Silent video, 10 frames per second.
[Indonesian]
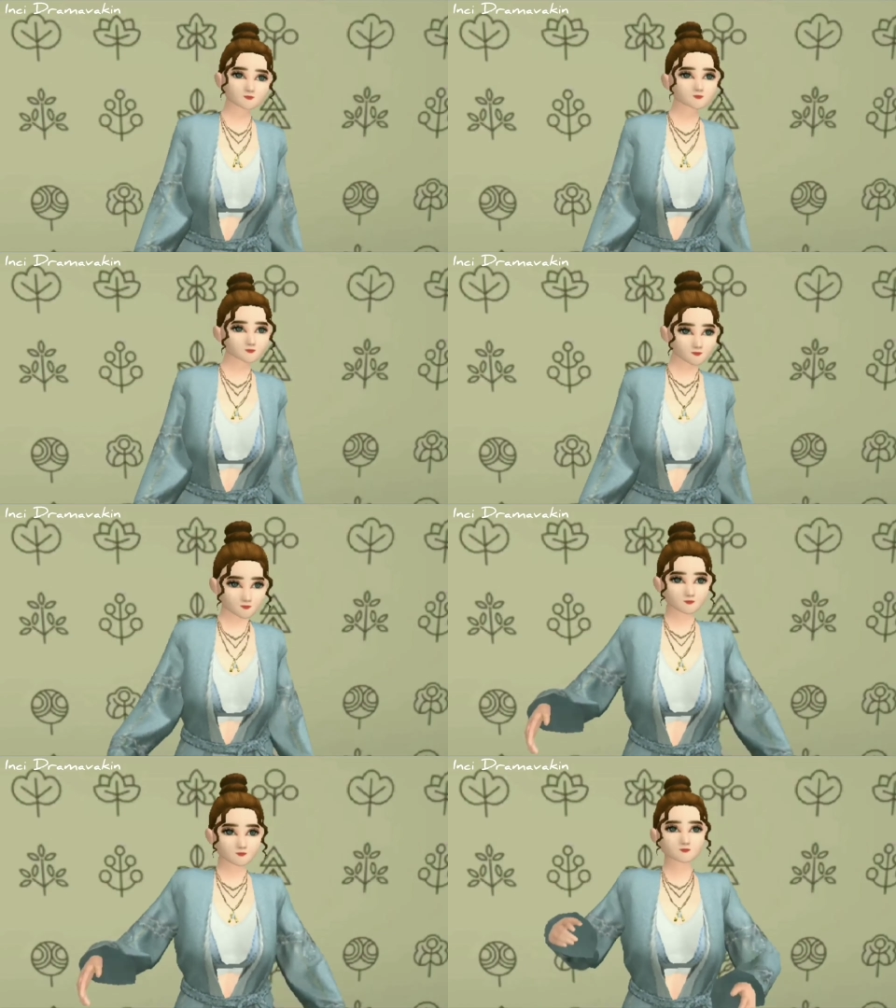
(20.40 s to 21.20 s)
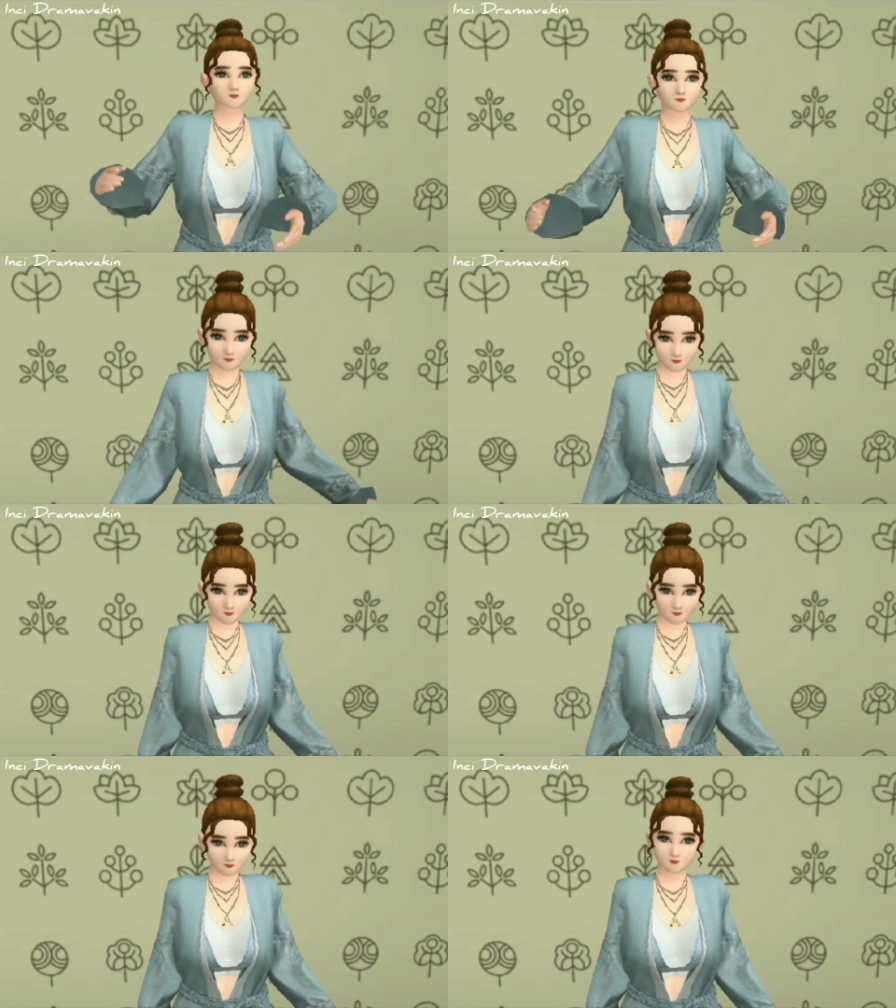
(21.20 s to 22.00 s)
Hai guys, welcome
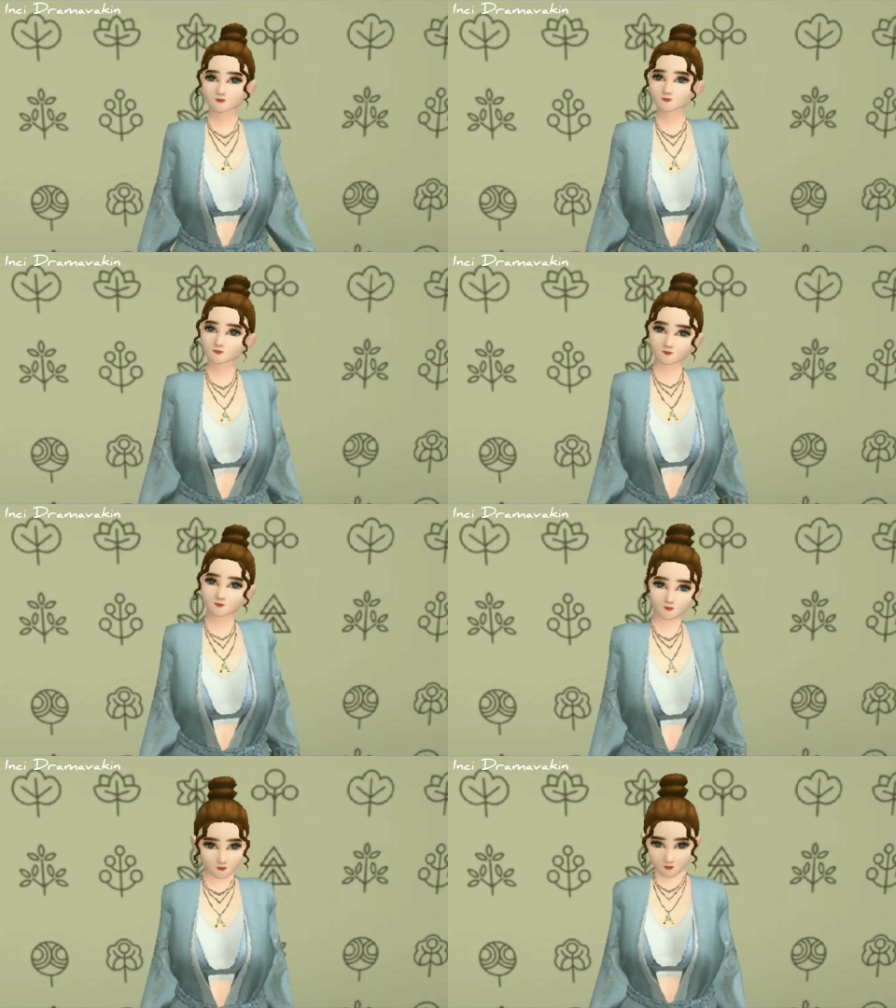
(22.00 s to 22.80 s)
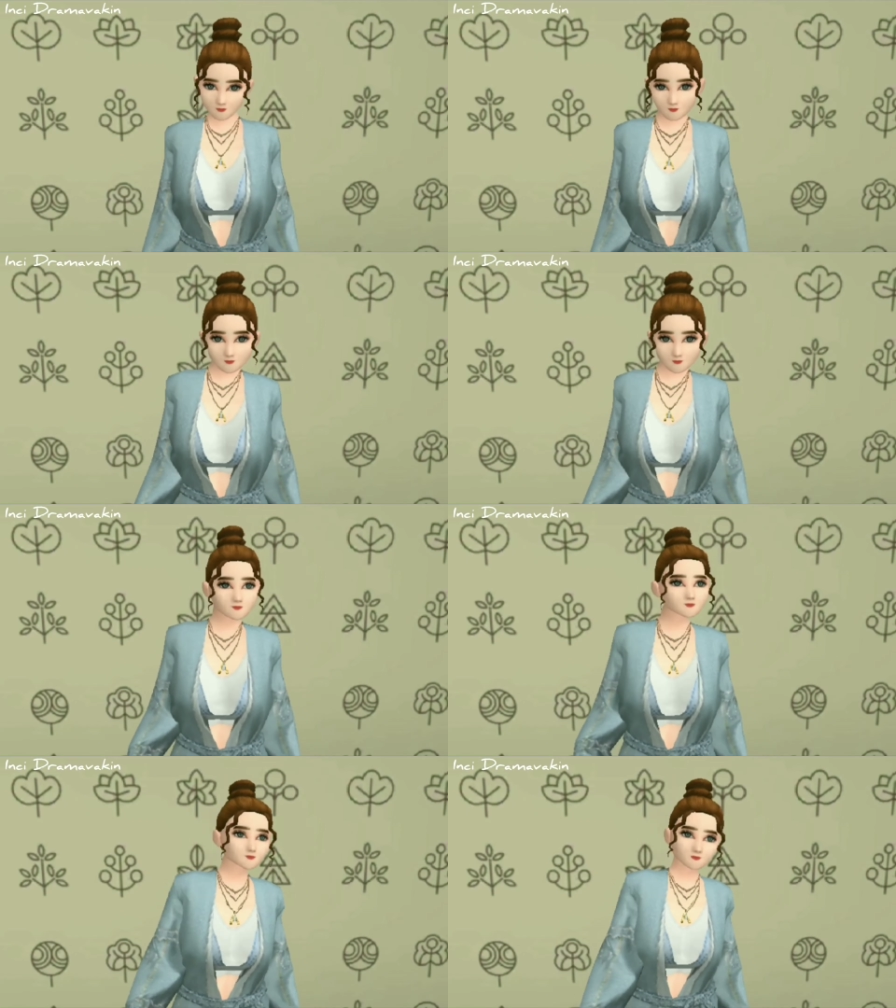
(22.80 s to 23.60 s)
back to my YouTube
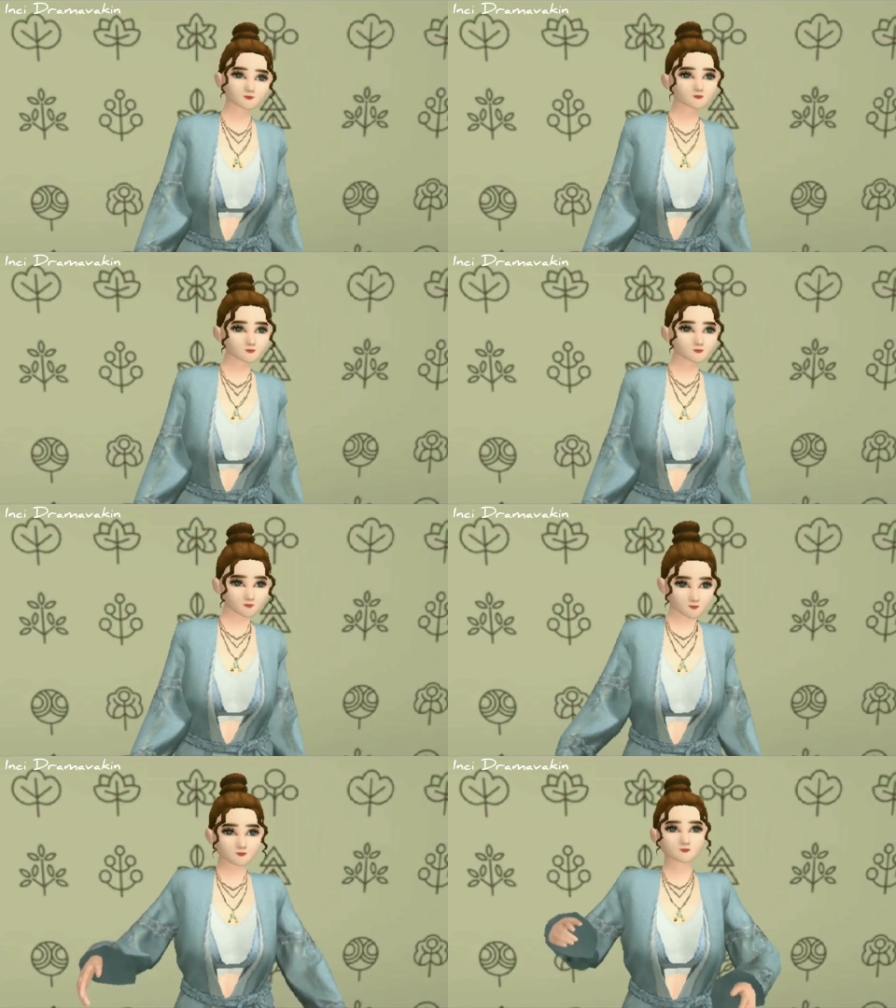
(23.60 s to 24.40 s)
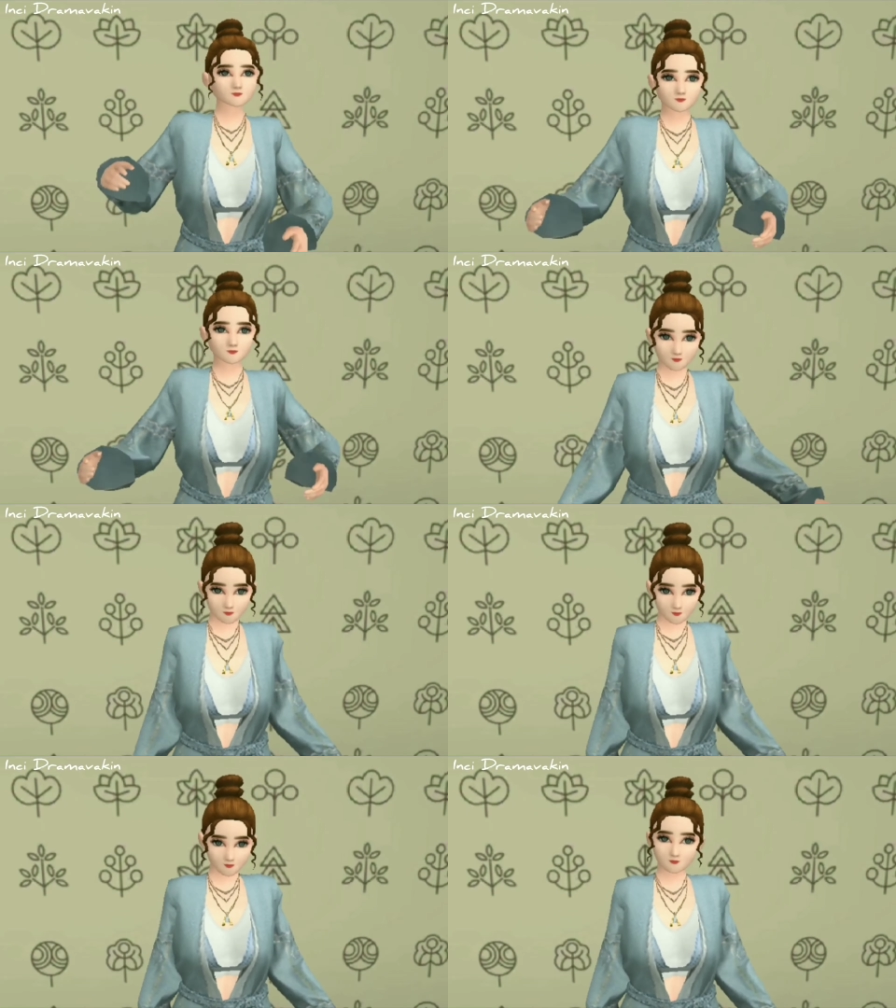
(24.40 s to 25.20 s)
channel. Kembali lagi bareng aku
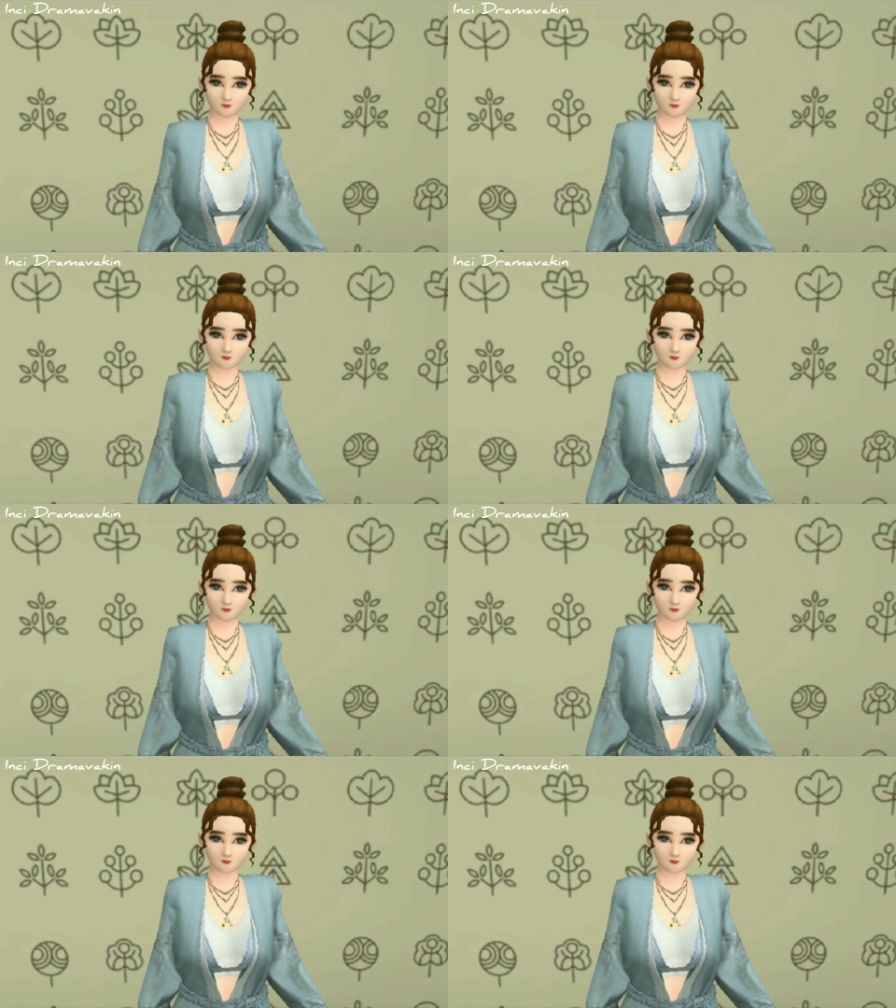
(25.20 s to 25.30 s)
Inci.